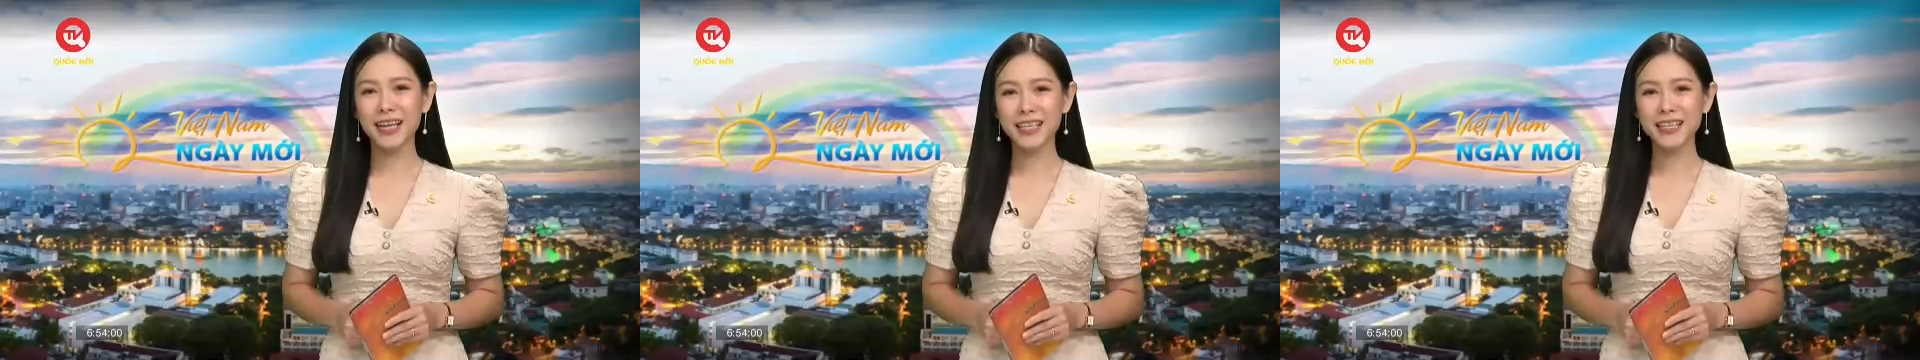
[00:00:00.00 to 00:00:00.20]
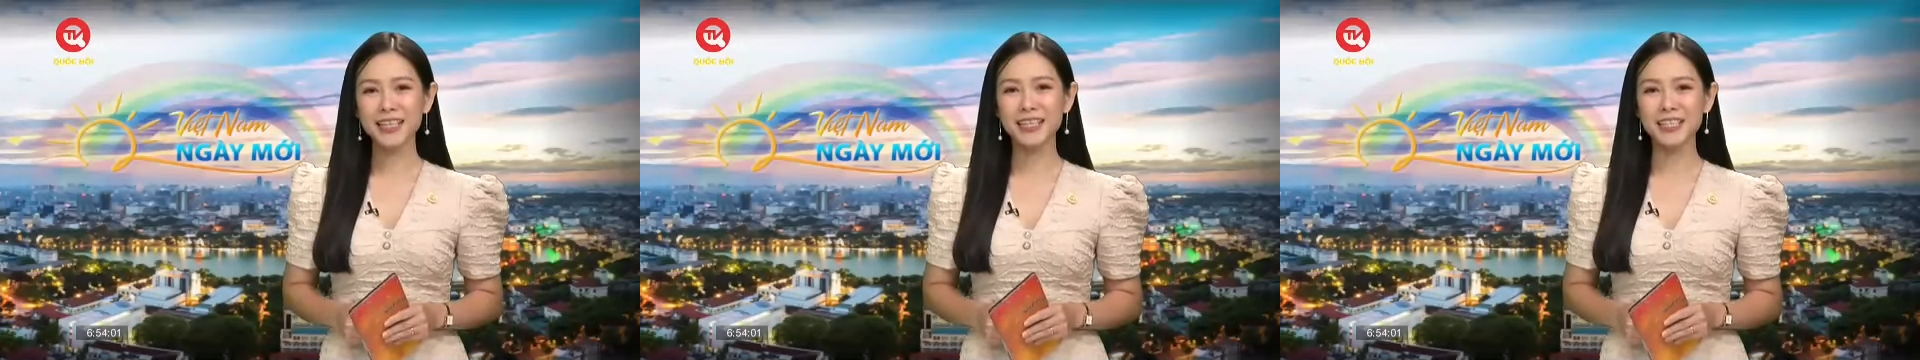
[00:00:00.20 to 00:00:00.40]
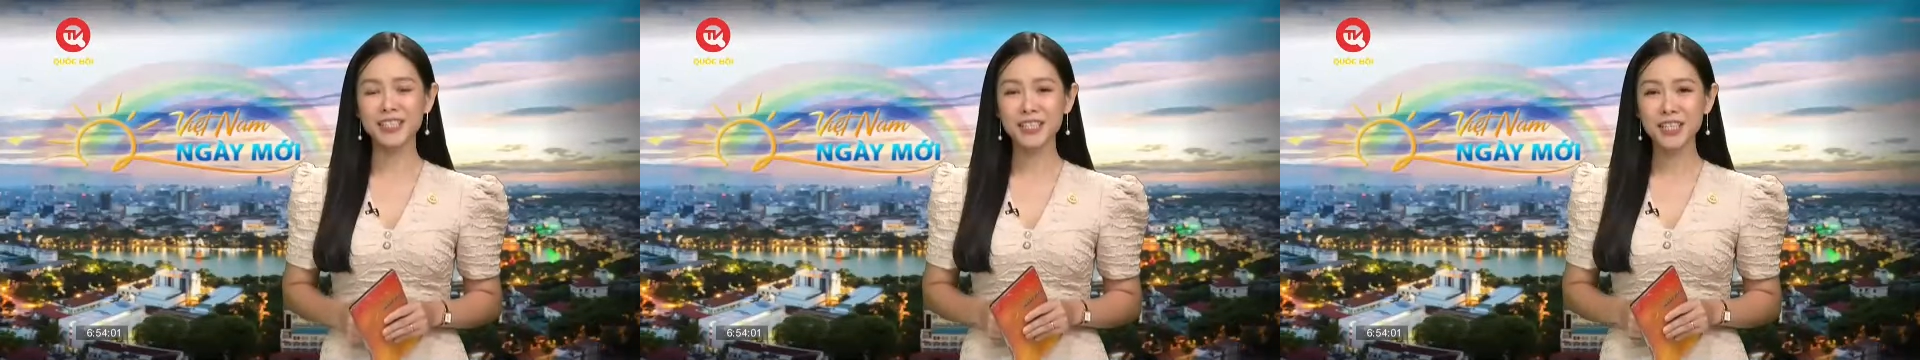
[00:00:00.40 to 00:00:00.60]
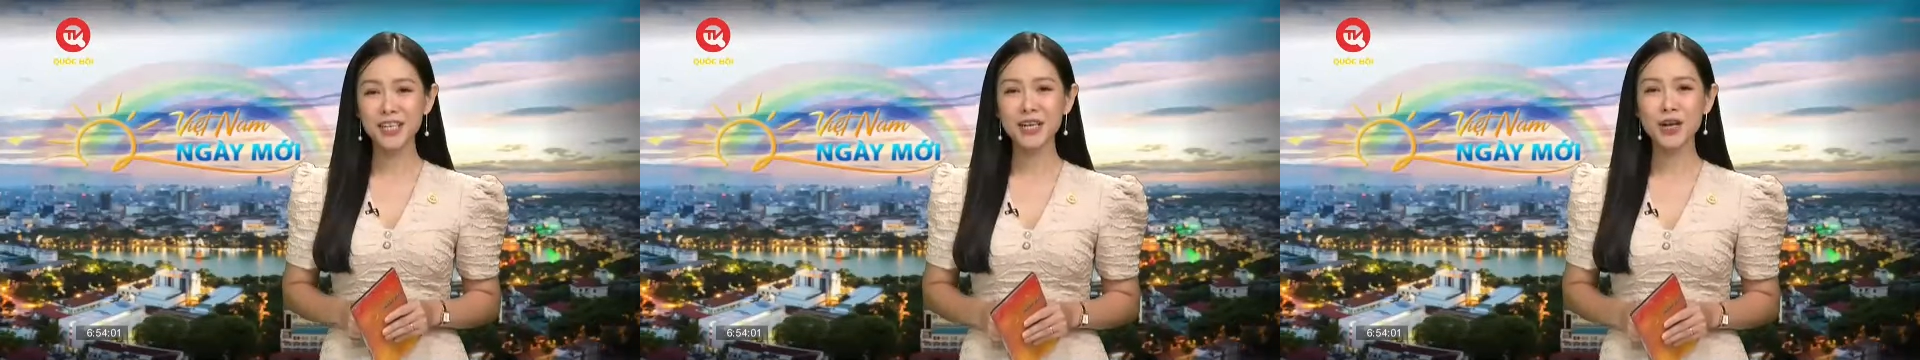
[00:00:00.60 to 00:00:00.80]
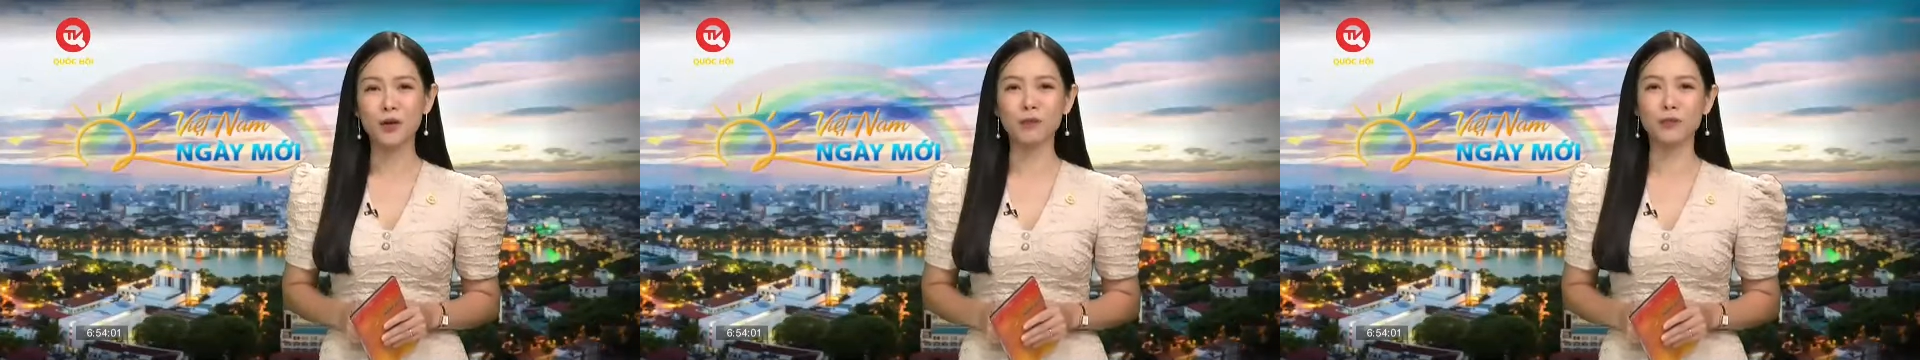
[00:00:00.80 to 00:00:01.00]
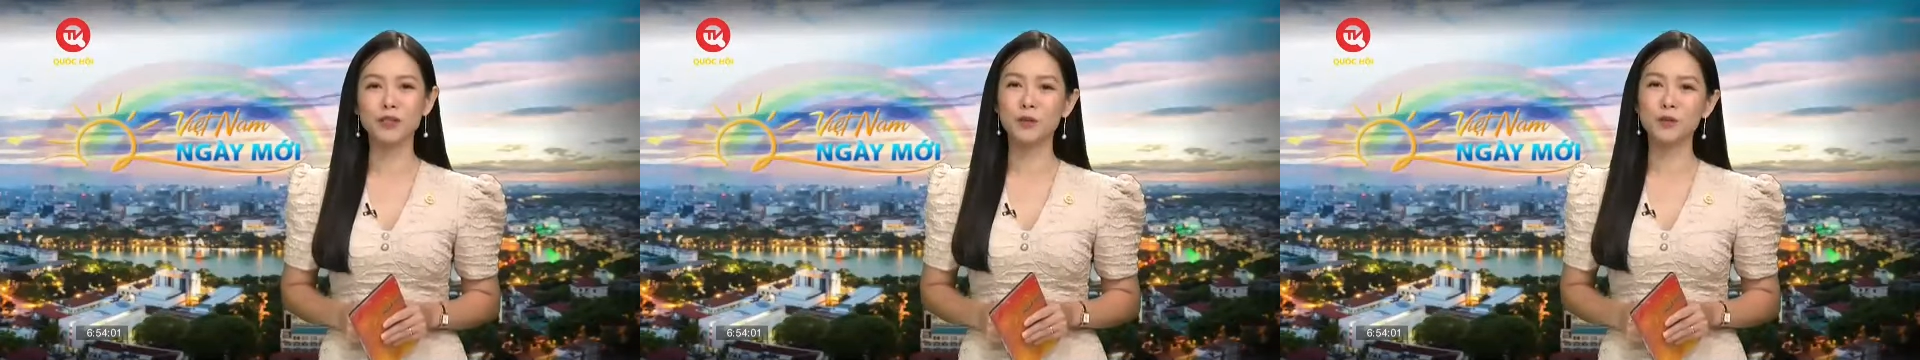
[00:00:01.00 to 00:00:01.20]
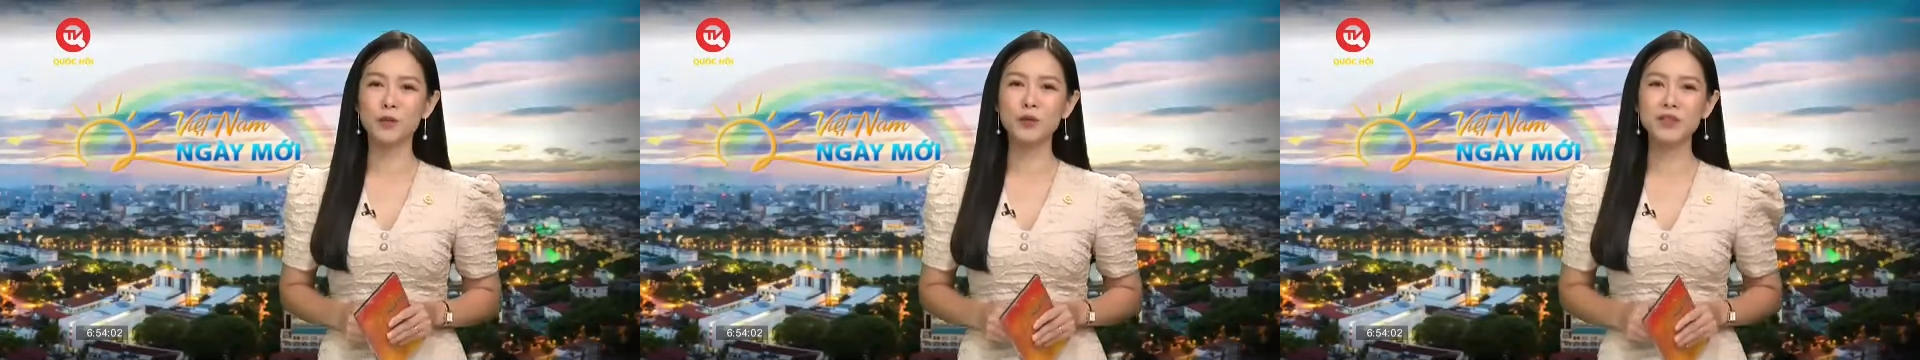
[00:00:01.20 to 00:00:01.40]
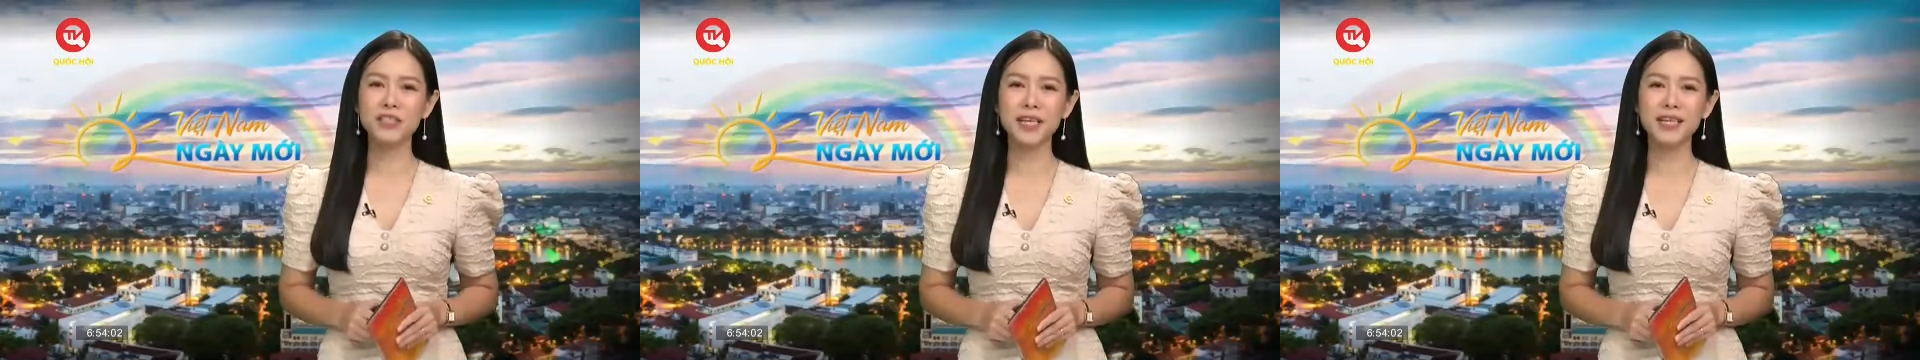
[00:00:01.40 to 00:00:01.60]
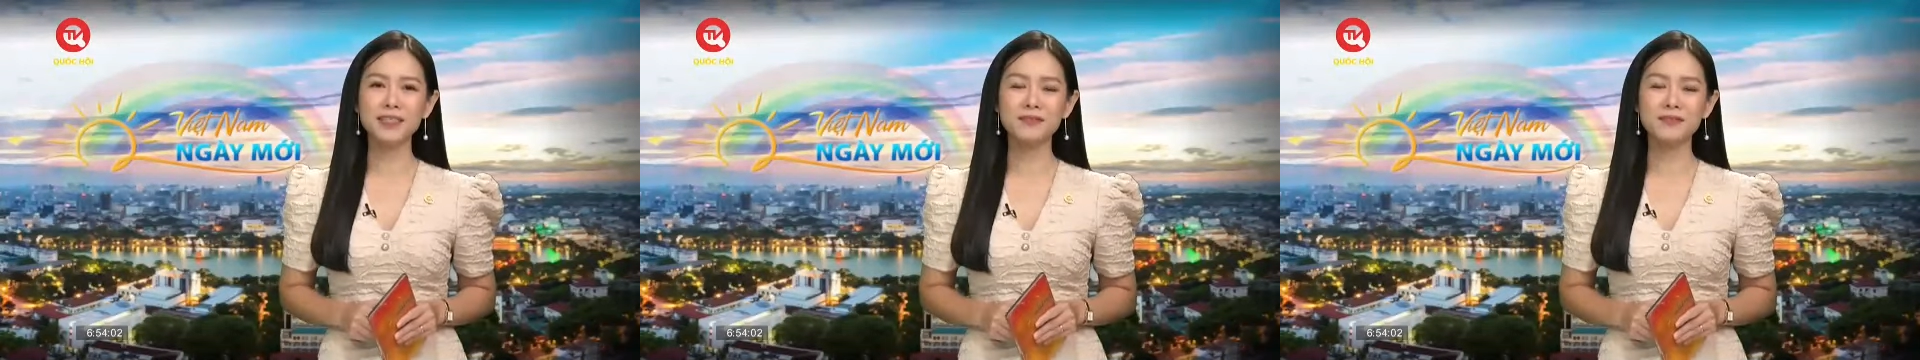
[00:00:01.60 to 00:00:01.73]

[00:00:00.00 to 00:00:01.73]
hiện sinh động trong cuốn sách